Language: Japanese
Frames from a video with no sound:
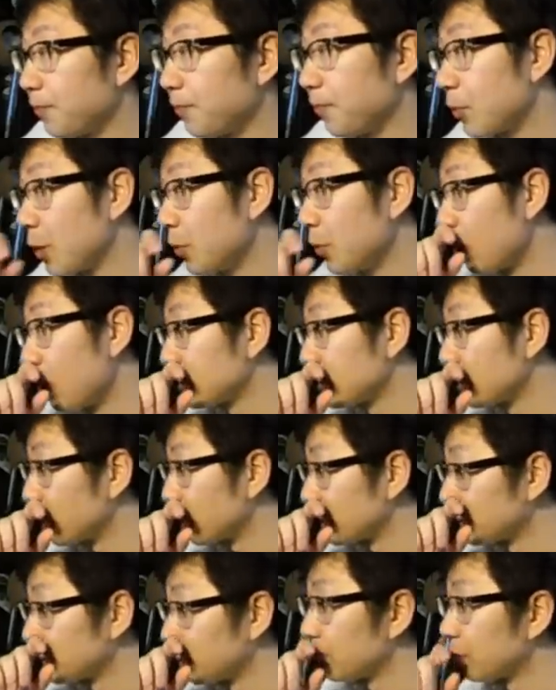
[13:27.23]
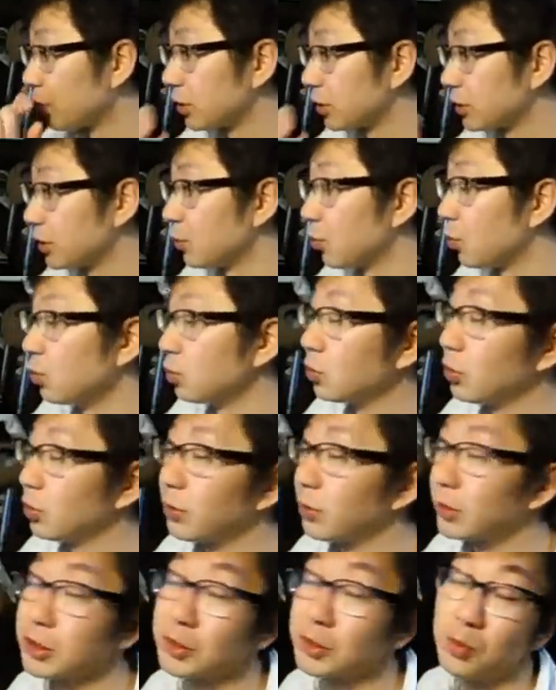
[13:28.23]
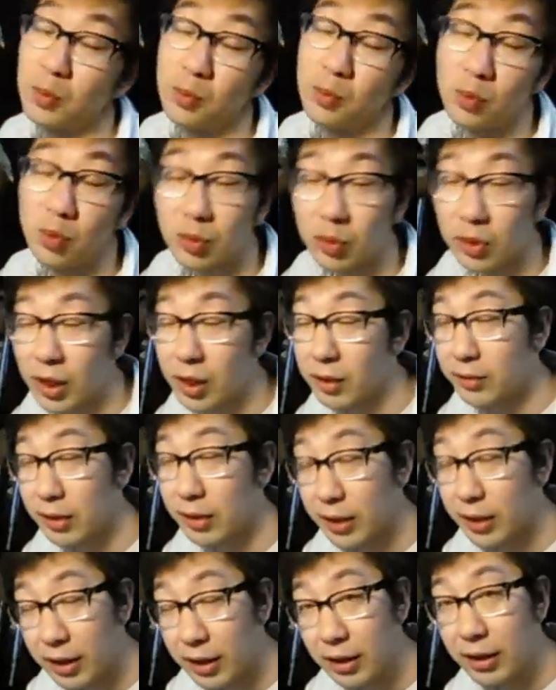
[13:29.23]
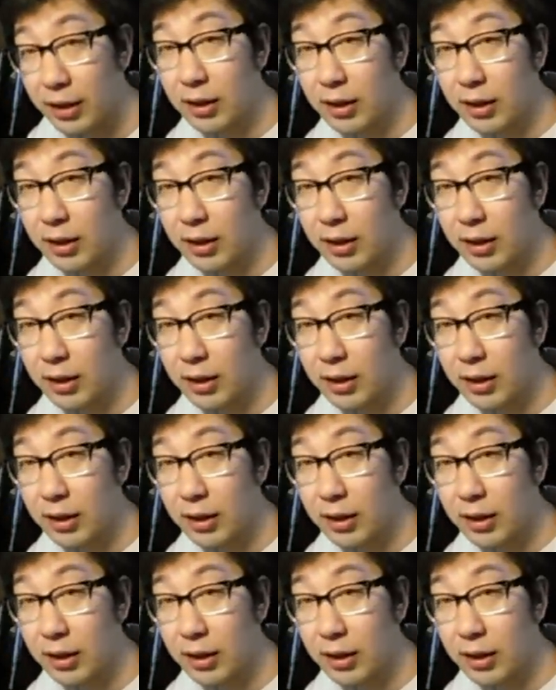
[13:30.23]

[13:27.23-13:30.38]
でもわしょわしょ言われてて、も本当に私ももう、ね、